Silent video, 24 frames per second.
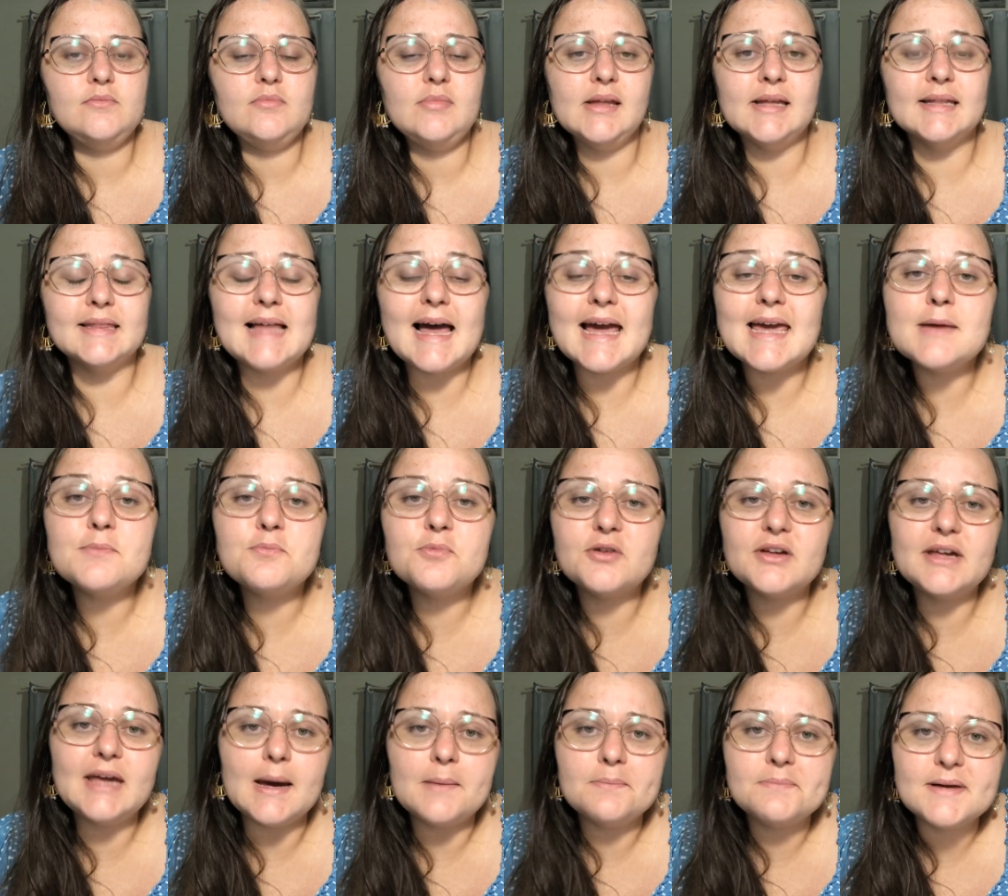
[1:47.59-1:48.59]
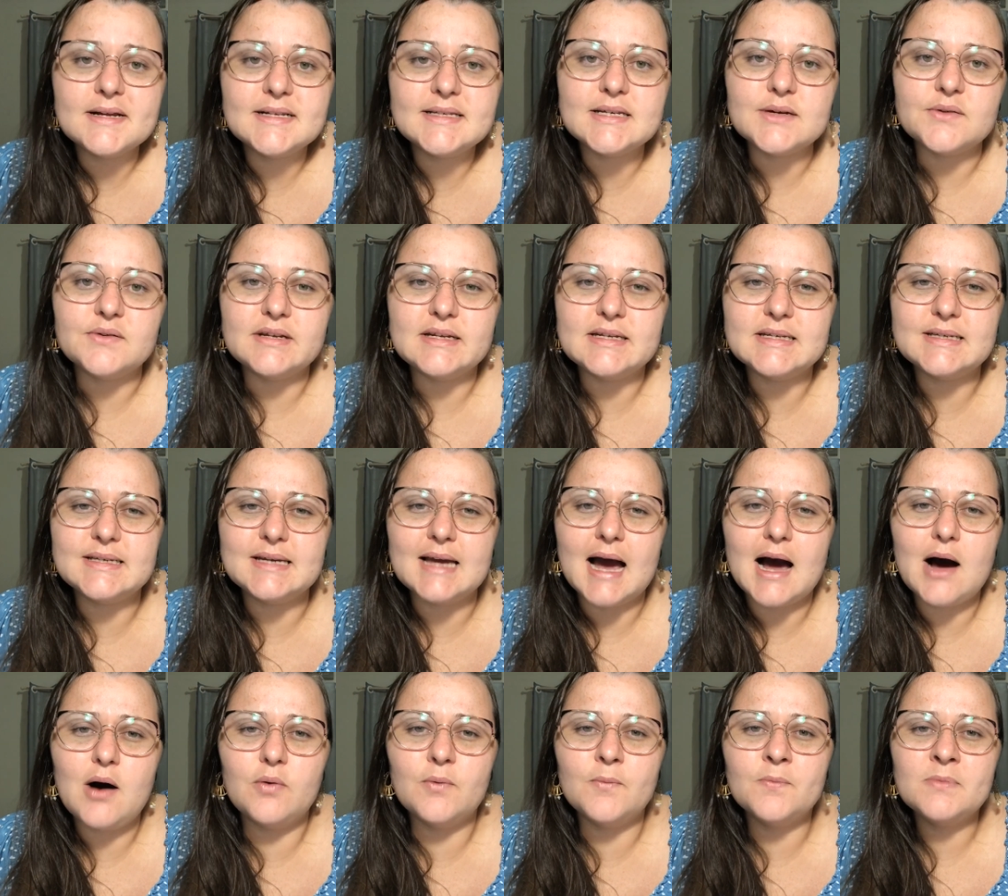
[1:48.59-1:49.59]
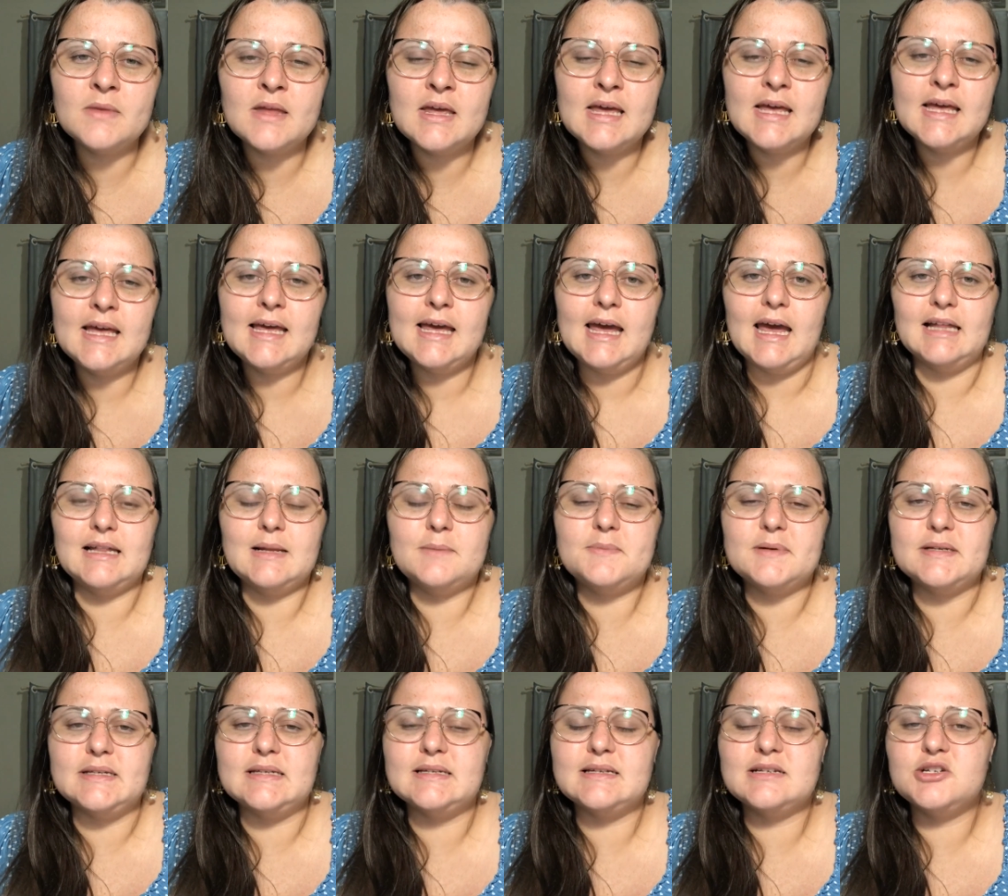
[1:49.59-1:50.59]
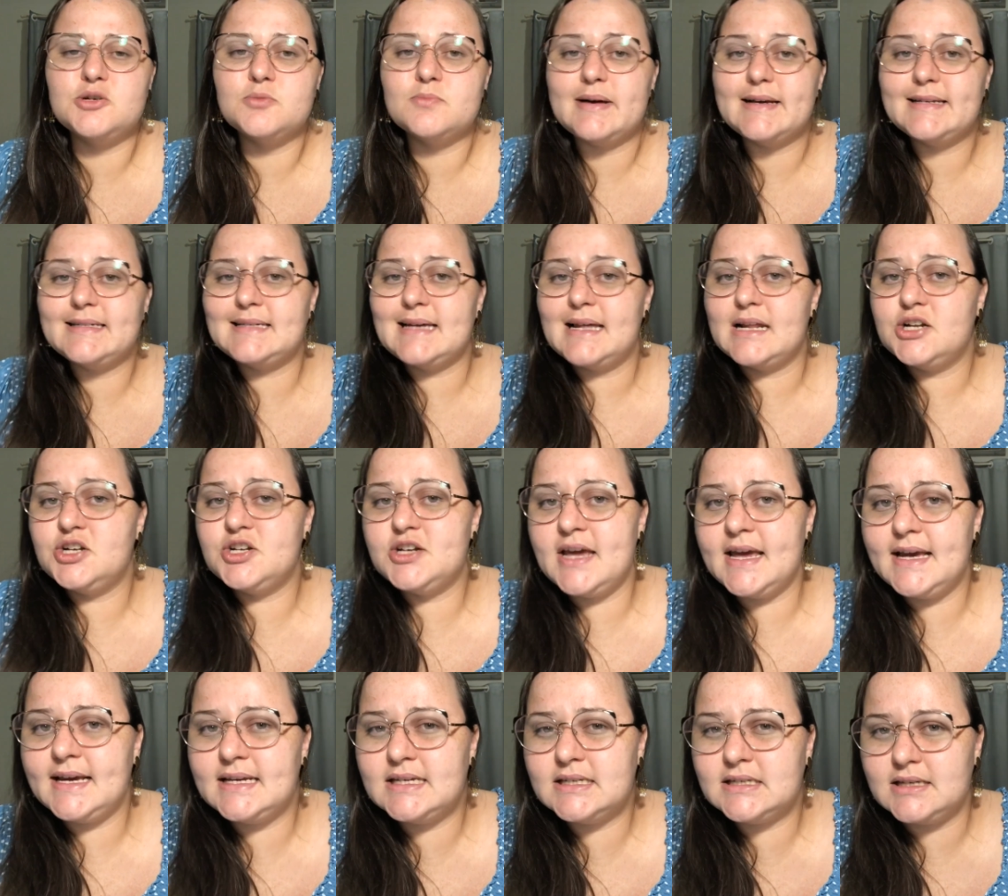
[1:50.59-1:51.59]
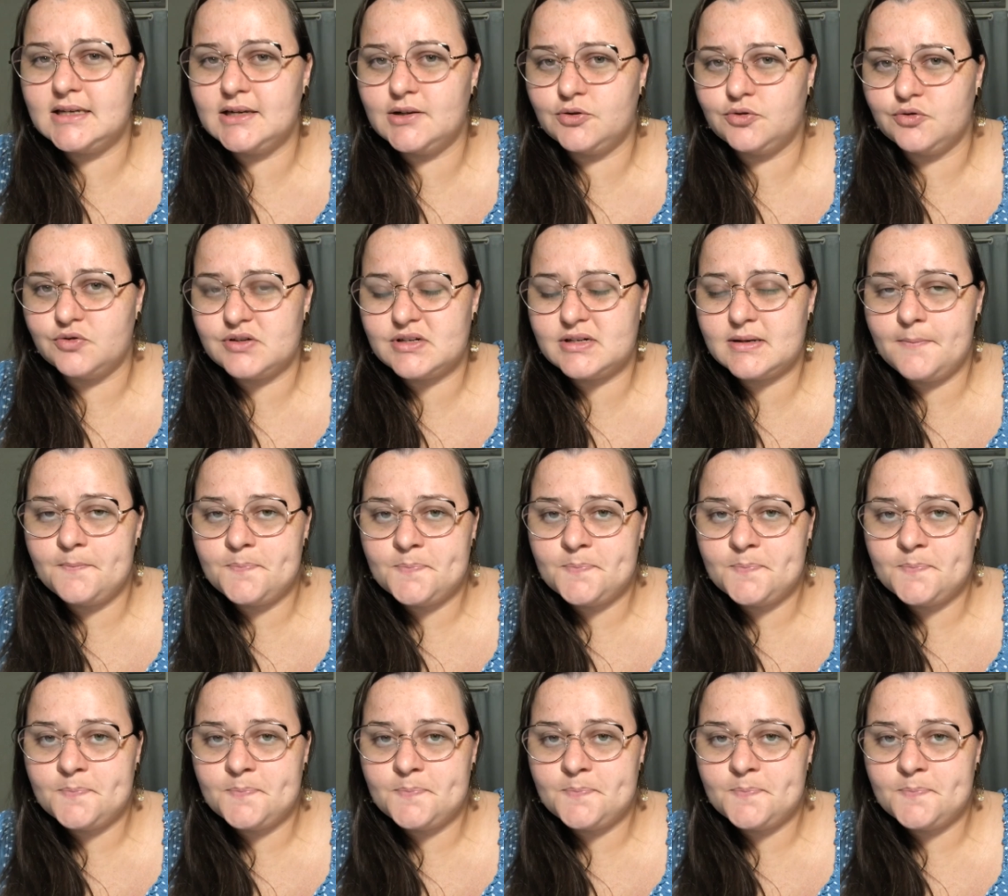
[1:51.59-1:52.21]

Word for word: Daí porque a petição inicial, ela precisa de uma série de requisitos.